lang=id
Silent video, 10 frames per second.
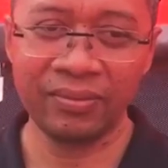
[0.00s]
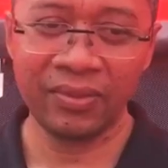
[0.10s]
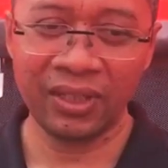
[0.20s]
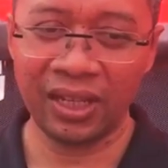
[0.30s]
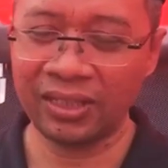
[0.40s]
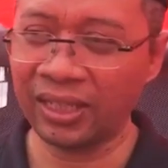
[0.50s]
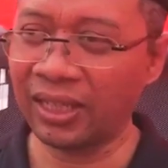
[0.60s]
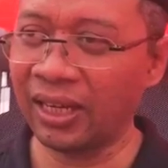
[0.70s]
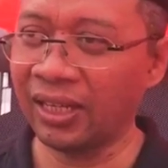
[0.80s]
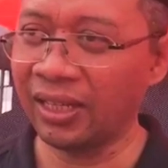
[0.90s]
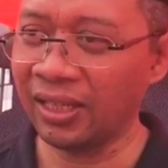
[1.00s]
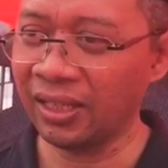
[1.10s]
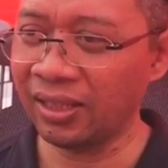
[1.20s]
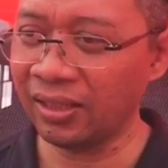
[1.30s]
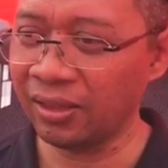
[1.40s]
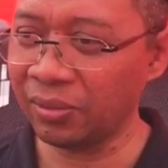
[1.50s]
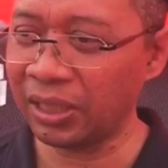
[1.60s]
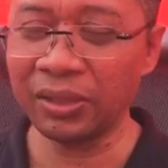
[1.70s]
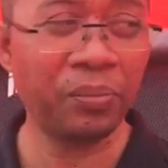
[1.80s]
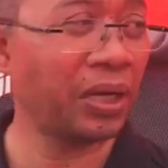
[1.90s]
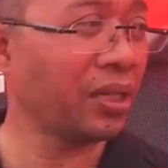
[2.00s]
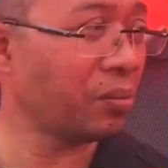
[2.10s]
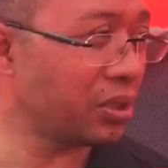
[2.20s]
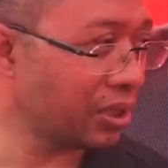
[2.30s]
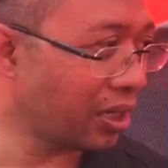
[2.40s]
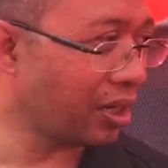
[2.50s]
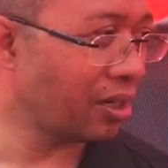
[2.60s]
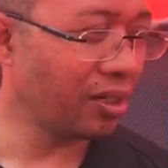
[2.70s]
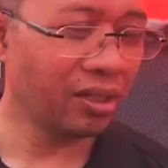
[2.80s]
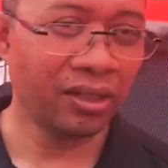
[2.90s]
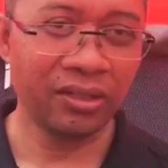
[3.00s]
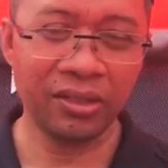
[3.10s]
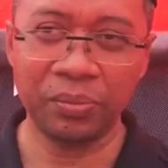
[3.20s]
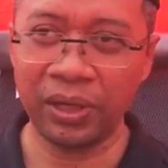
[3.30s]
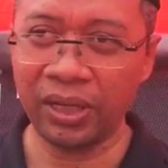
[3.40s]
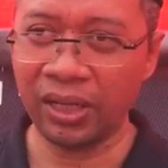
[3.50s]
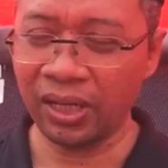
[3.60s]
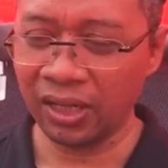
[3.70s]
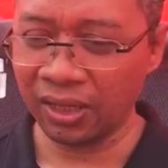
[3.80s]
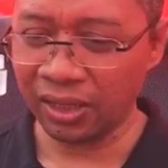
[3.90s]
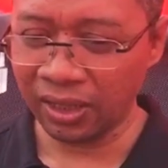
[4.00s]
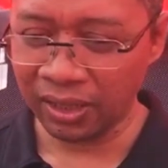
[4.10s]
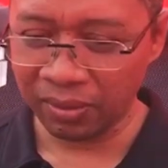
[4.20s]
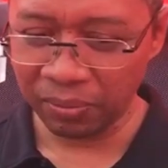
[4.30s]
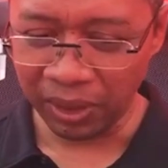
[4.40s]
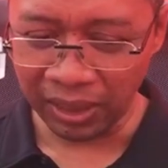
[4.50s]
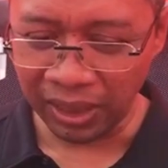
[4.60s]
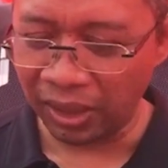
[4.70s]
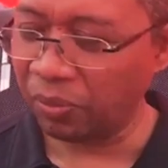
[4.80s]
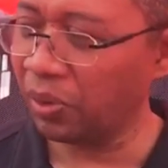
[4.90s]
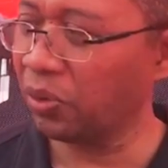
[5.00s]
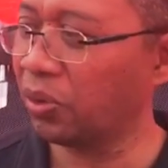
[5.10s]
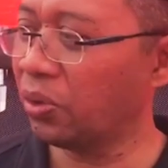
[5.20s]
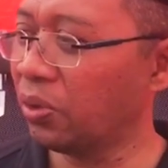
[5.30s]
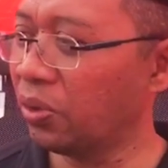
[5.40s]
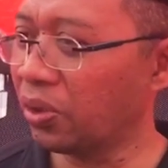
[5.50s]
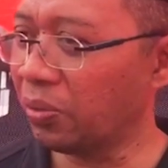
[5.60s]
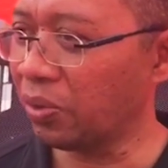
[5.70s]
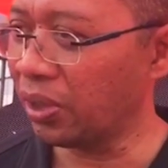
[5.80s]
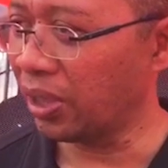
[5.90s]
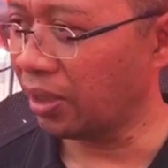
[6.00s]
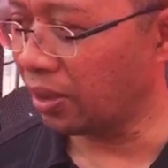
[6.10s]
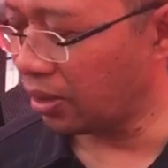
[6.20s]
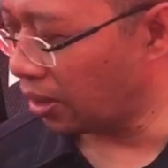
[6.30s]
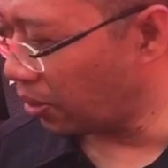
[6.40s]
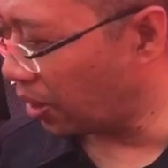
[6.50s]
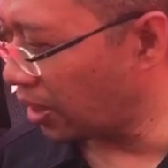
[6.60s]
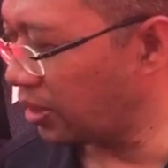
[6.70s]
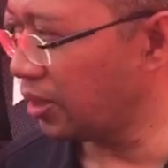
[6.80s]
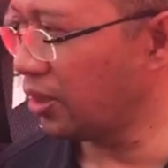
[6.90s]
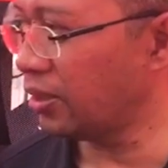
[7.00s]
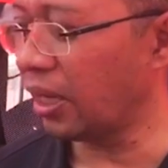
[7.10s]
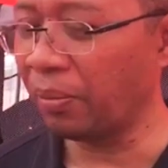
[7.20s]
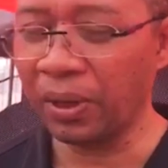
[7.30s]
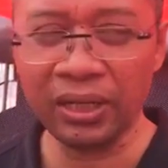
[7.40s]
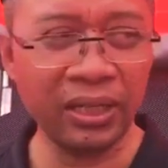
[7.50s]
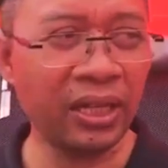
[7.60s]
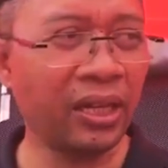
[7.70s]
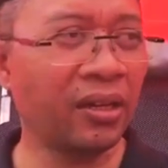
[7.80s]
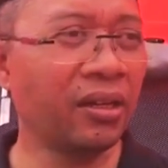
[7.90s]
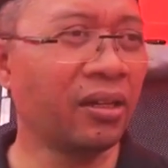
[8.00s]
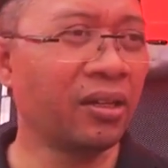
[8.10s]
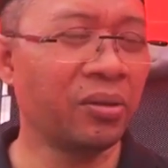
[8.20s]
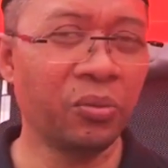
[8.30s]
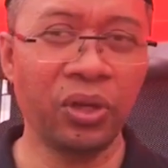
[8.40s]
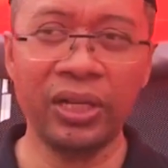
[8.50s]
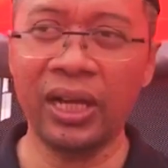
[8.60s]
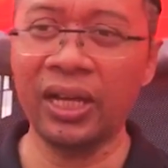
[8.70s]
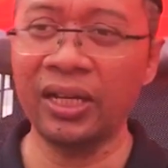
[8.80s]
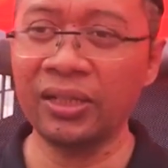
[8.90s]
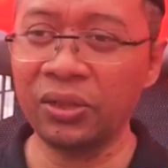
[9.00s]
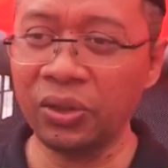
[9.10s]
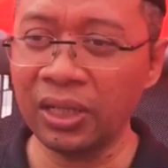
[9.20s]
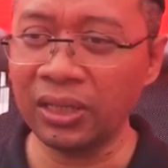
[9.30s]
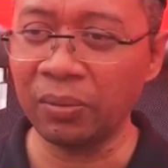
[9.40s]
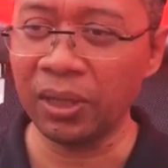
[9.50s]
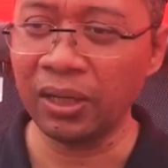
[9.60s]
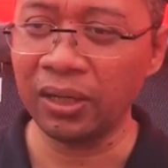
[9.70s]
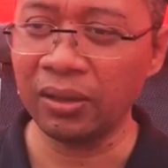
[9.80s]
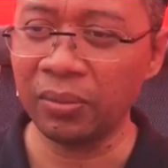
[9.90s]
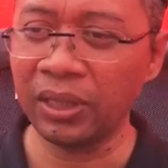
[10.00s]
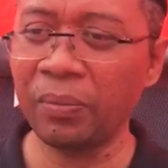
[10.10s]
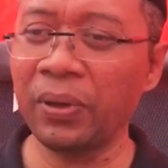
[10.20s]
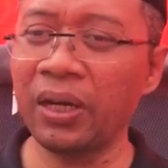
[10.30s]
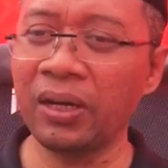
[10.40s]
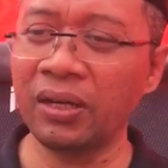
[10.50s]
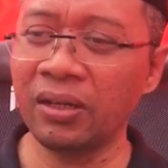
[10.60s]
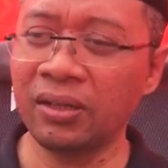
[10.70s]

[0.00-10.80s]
Nah, saya kira ini kesempatan besar supaya penataan penduduk kemudian lokasi sama kita mulai alert juga sama betapa